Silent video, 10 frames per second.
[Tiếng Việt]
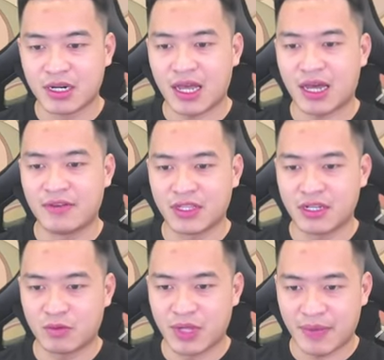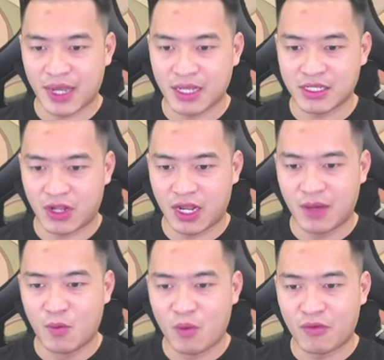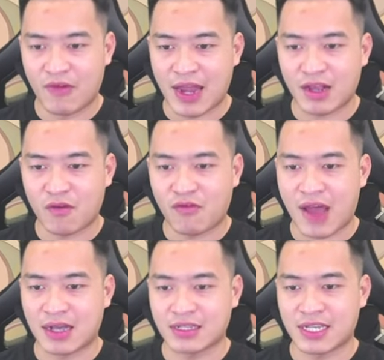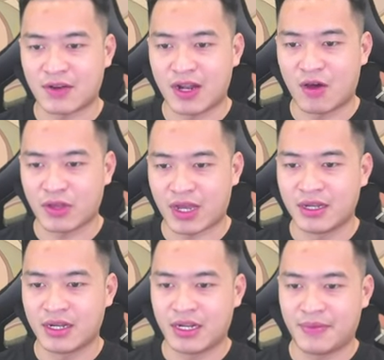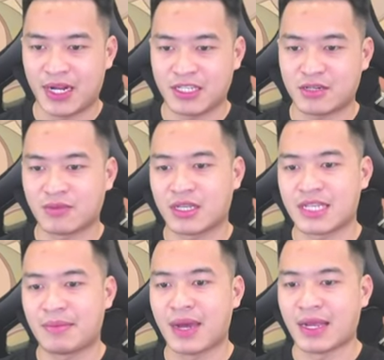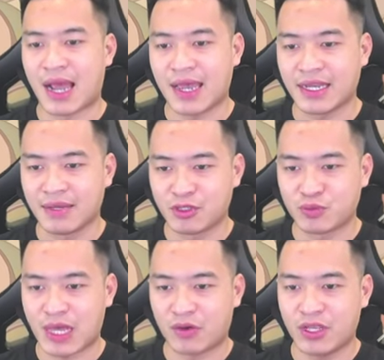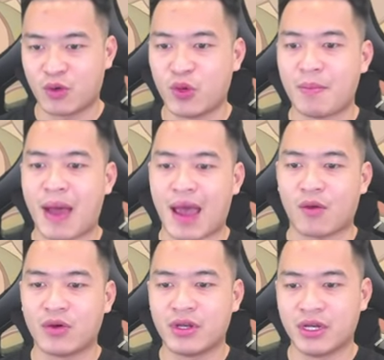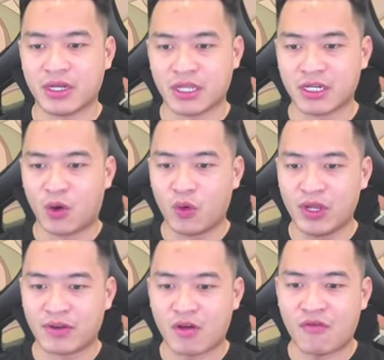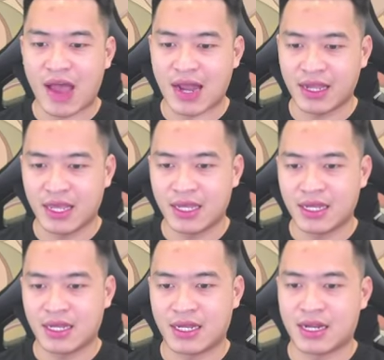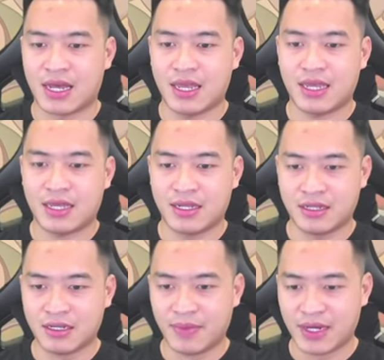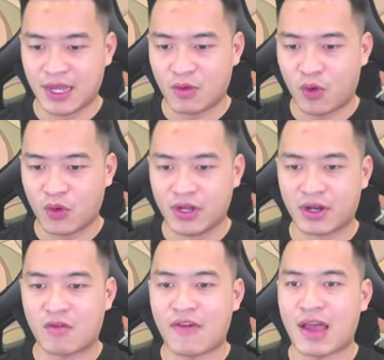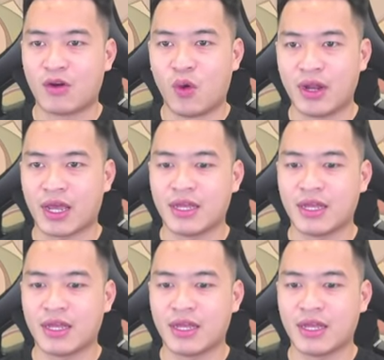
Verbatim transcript: là ấn vào tự động nhấp này, sau đấy là mua một vài cốc vàng ở giai đoạn đầu nhá. Đặc biệt là trong thời gian bảy ngày khi mà chúng ta có nhiều nguyên bảo, cứ all in vào cốc vàng đi. Đấy, nhưng mình đây cũng all in vào cốc vàng luôn này,